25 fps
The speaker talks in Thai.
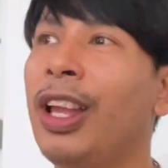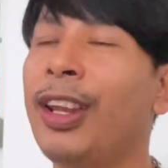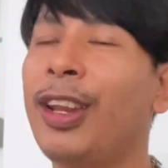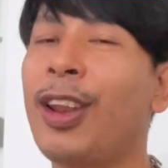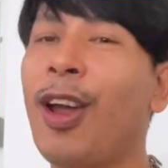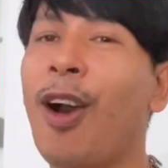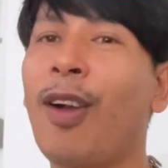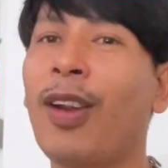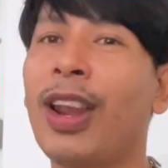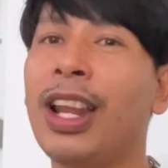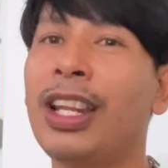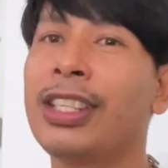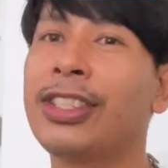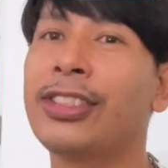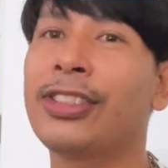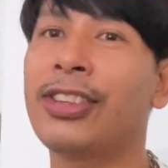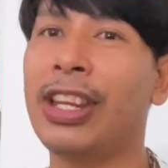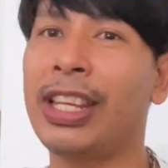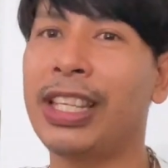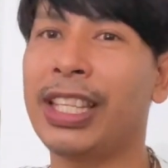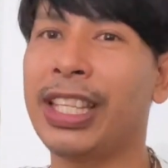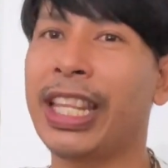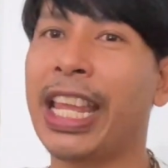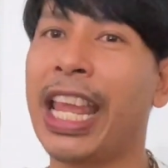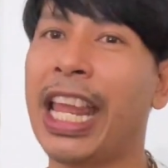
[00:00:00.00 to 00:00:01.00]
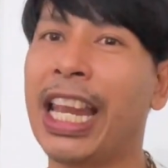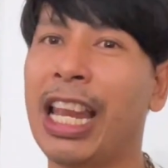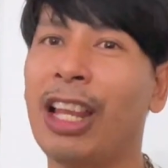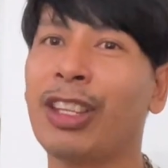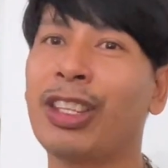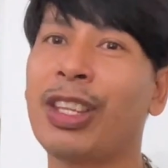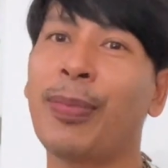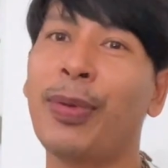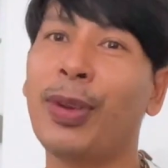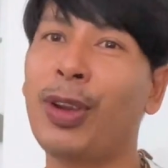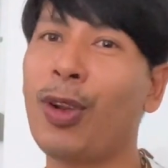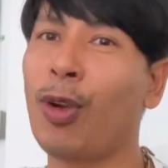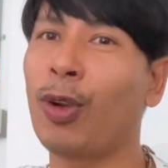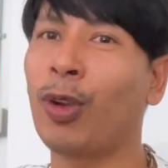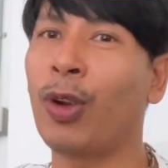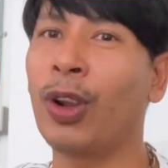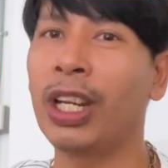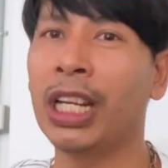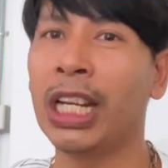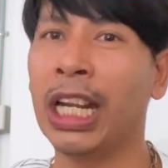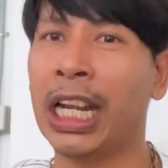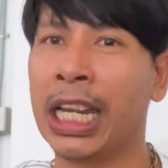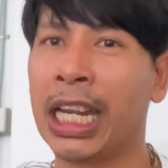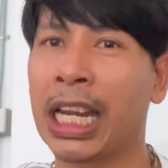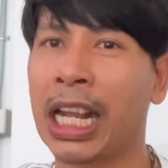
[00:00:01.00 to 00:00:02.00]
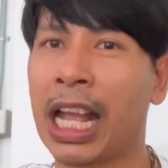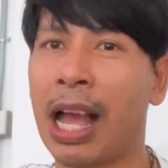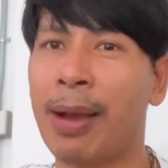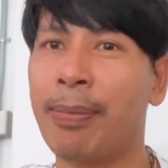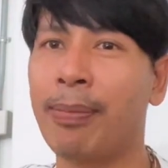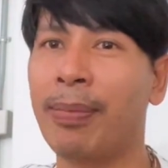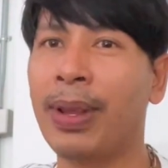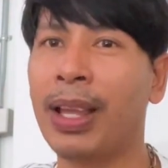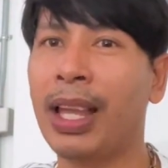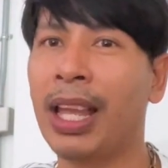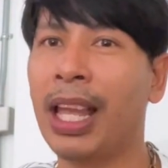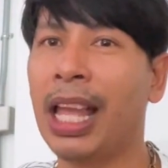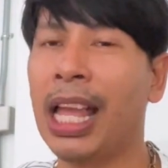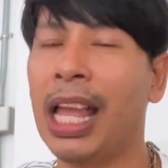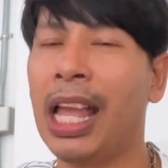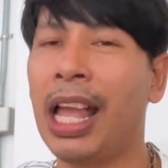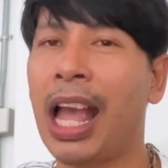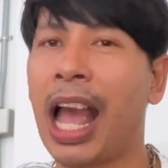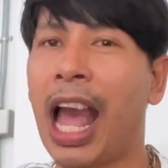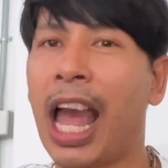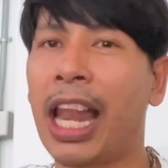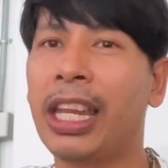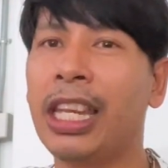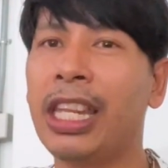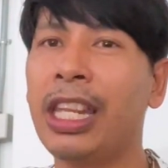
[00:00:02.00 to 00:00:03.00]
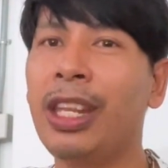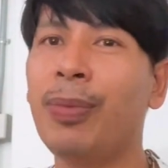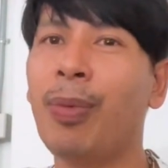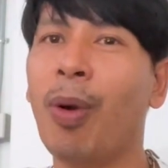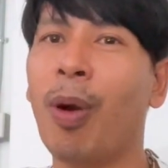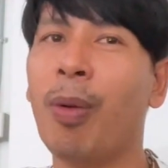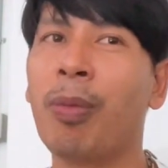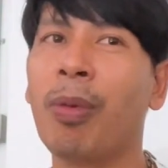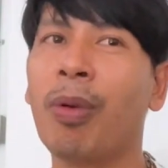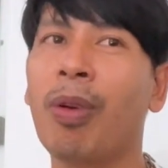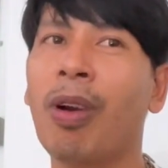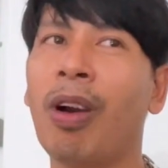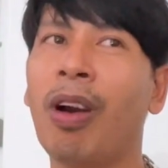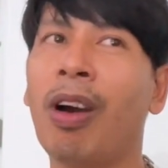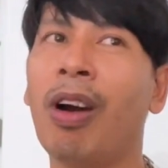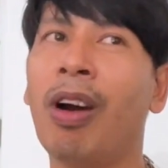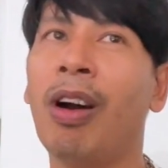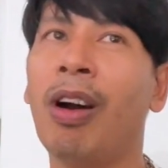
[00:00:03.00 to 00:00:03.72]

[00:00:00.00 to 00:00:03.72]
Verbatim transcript: น้องเล่นสเตทสเก็ตแล้วจะไปโดนคนอื่นนะครับ อันนี้ผมก็